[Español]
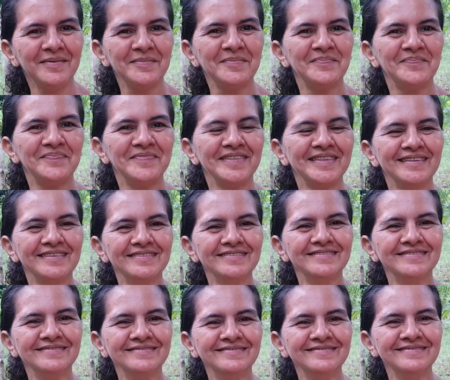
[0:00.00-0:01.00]
no solo se
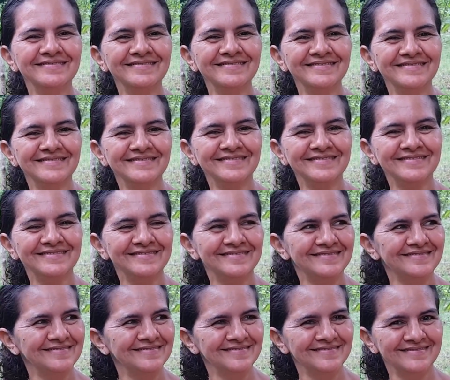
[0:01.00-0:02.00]
ve porque a mí no, sí
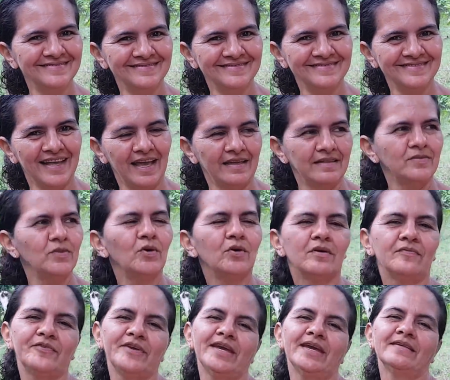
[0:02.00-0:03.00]
me dan ganas de
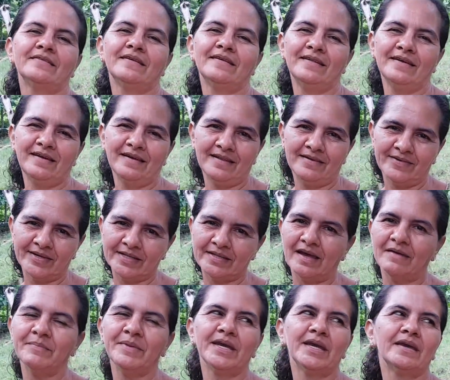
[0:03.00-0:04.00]
No, fíjese de que de
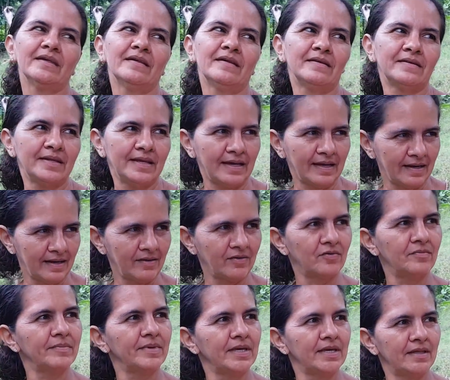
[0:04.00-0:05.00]
verdad me quedan ricas
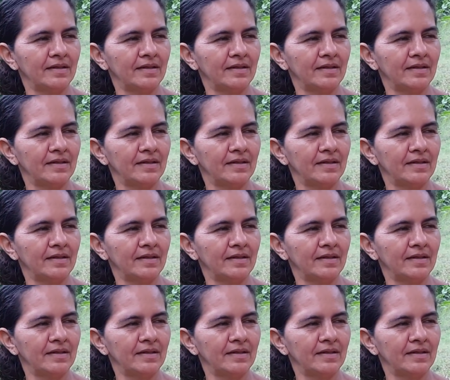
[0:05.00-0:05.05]
¿Verdad?